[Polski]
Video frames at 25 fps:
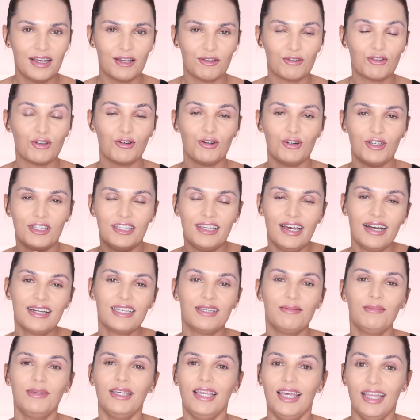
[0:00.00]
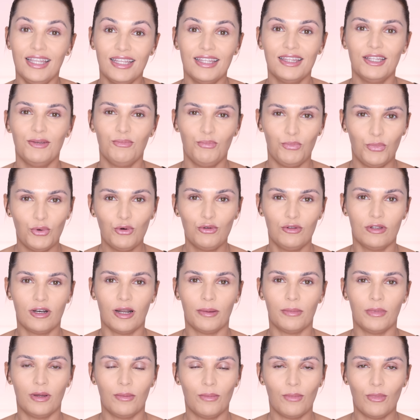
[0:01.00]
No to jakim innym
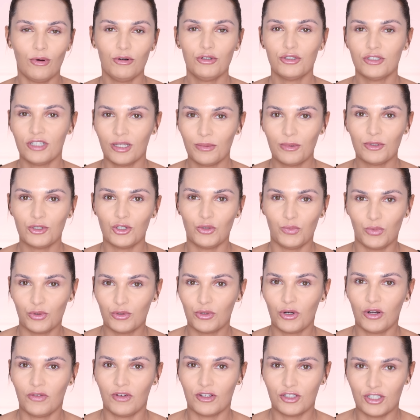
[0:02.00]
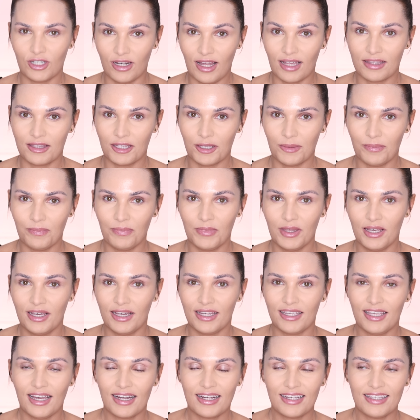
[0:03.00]
pudrem można by się pudrować latem,
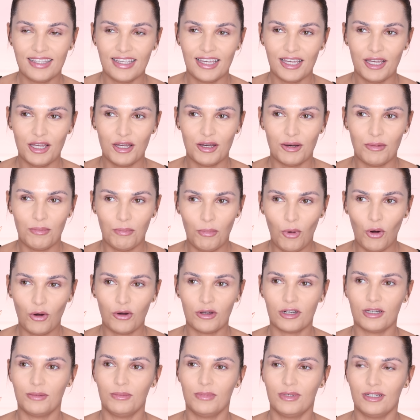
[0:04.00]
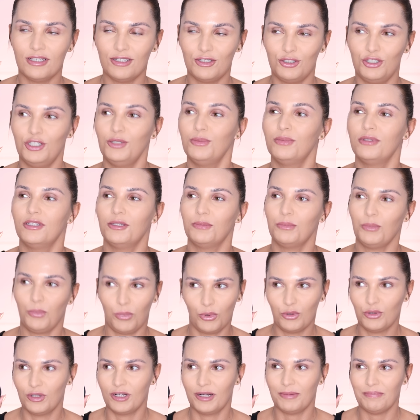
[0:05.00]
jak nie mokrym, zimnym
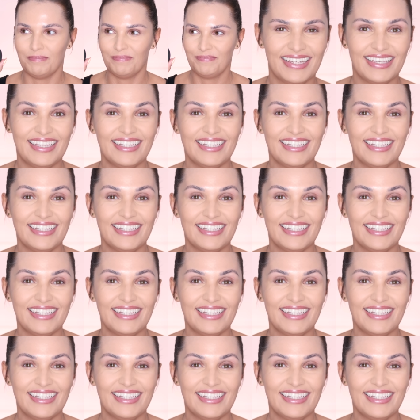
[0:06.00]
pudrem?